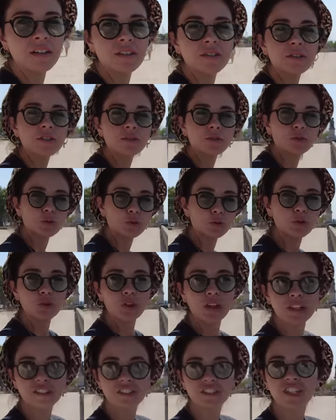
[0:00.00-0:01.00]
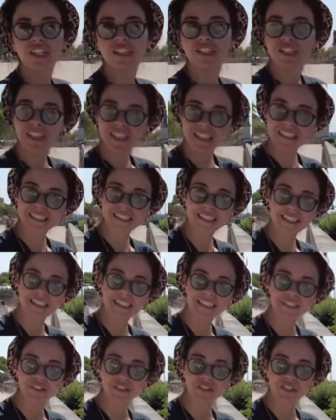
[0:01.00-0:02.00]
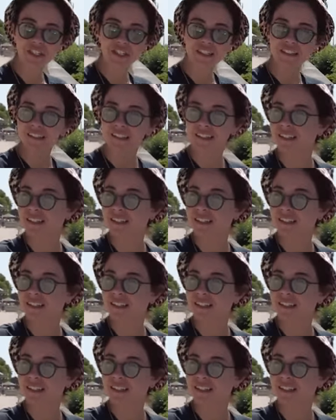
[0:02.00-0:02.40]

Şuraya. Suyunu alacağım, çekirdeğini alacağım.